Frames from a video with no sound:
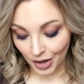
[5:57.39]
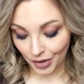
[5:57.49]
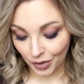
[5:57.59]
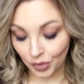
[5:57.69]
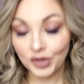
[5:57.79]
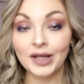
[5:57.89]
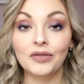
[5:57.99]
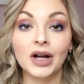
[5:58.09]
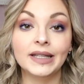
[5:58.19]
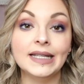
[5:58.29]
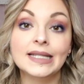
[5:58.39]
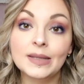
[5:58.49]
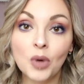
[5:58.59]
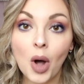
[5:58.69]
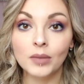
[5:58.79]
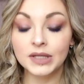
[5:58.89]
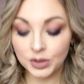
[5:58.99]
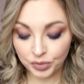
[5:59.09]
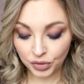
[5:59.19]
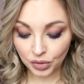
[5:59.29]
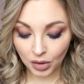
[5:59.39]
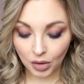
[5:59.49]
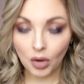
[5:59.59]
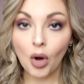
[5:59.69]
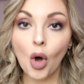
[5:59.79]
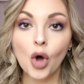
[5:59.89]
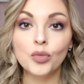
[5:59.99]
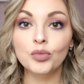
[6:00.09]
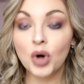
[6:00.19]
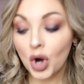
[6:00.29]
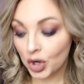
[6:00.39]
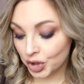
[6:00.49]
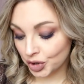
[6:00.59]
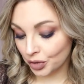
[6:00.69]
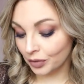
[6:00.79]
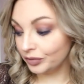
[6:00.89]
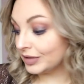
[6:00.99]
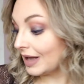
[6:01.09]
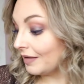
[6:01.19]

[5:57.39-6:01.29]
Euh, au lieu d'avoir des aimants un petit peu moches que vous